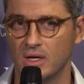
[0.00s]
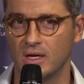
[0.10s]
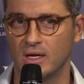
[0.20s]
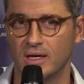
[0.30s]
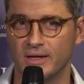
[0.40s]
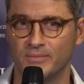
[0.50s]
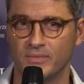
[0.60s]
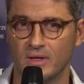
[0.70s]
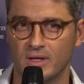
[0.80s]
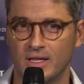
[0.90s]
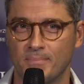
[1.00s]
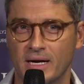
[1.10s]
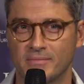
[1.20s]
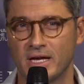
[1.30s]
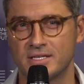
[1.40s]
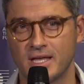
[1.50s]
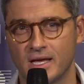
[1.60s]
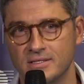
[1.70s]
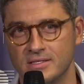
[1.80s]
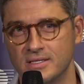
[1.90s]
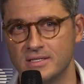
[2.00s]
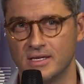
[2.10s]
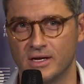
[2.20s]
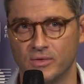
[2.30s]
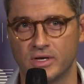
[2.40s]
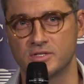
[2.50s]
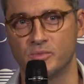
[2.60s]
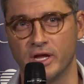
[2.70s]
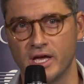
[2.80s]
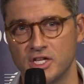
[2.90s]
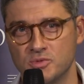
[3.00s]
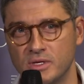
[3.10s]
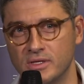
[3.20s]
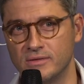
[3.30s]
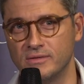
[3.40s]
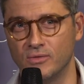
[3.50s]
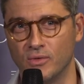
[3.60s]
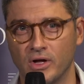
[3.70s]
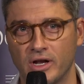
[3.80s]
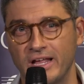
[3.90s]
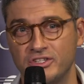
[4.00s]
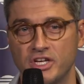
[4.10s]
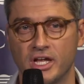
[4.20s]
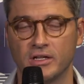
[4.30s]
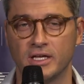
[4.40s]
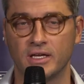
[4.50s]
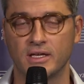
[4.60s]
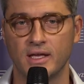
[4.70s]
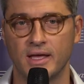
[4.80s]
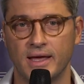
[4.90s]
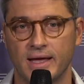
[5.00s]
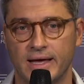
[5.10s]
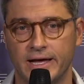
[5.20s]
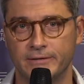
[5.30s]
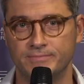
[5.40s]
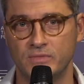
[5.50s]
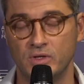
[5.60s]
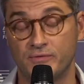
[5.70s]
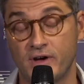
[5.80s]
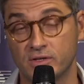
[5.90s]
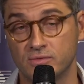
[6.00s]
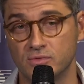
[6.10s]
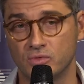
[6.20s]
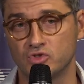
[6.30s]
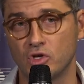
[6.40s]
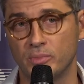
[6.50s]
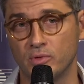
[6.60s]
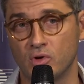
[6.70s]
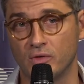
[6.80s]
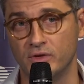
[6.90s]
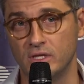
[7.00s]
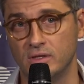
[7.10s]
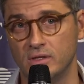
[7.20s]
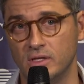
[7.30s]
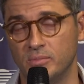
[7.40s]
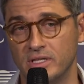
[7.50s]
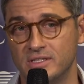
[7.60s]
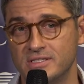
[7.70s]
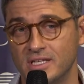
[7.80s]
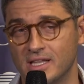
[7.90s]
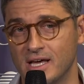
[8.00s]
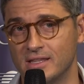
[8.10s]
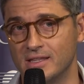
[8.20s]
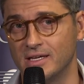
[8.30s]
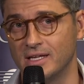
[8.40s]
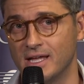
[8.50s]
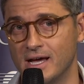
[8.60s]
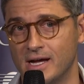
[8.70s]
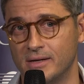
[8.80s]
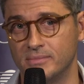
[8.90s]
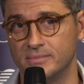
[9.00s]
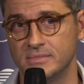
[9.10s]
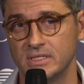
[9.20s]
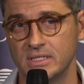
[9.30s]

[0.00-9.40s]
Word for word: um, ehm, na parte mais sexy, se quiser, no customer engagement, no online channeling, um, e o facto, não só pelo Covid e pela necessidade de criar uh,